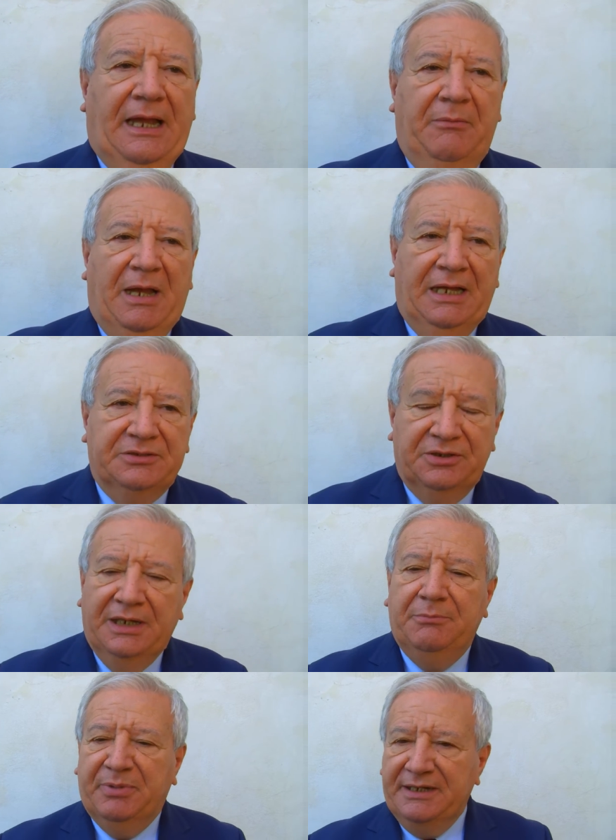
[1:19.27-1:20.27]
Amato è
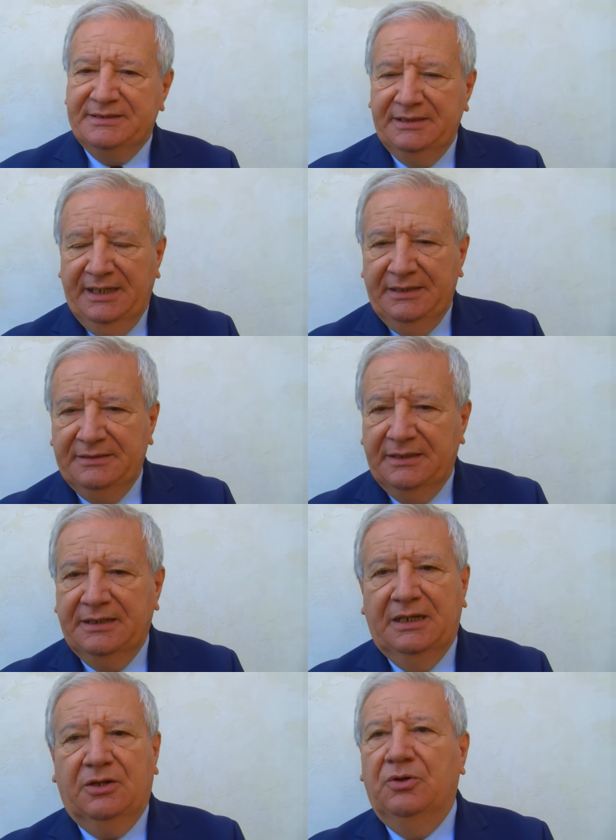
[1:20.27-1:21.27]
il presidente
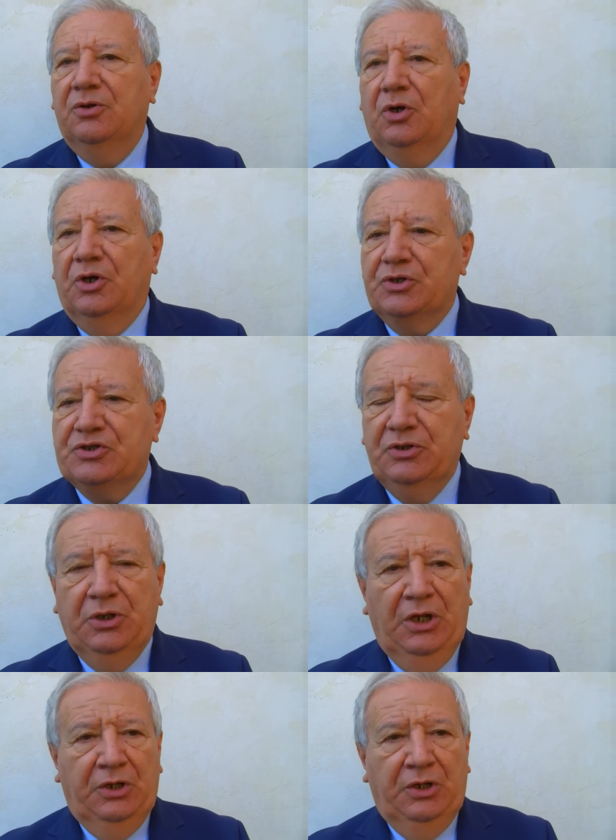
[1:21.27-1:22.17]
del concorso,